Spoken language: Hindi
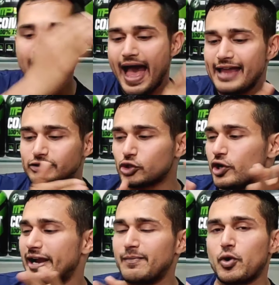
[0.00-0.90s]

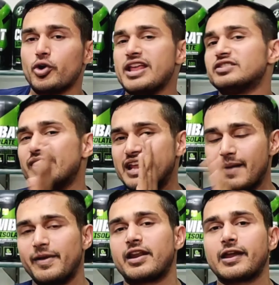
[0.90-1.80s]
आइसोलेट प्रोटीन्स मैंने
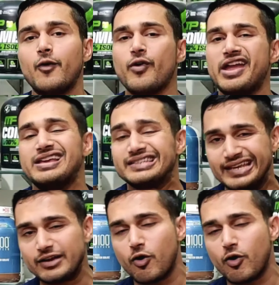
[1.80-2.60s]
यहां पर रखे हुए हैं इसी